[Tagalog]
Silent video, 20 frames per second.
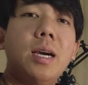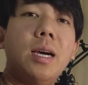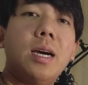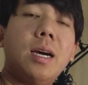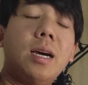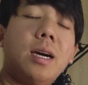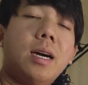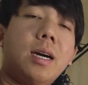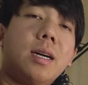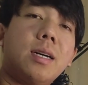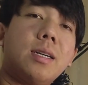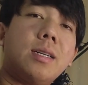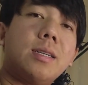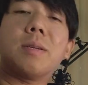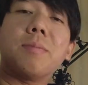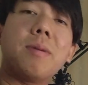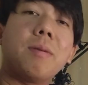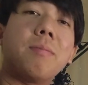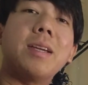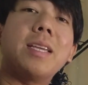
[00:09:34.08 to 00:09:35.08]
uh, ah,
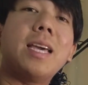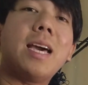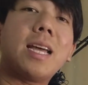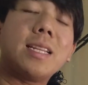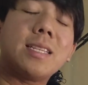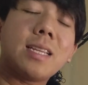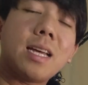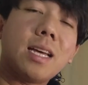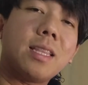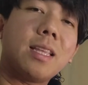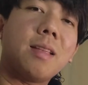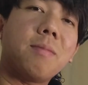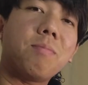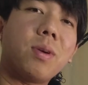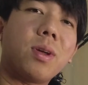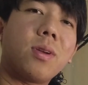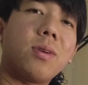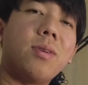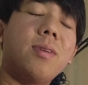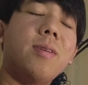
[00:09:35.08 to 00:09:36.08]
samang mangyari sa atin.
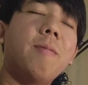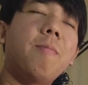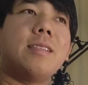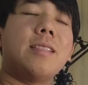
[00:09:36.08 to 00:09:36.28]
Pero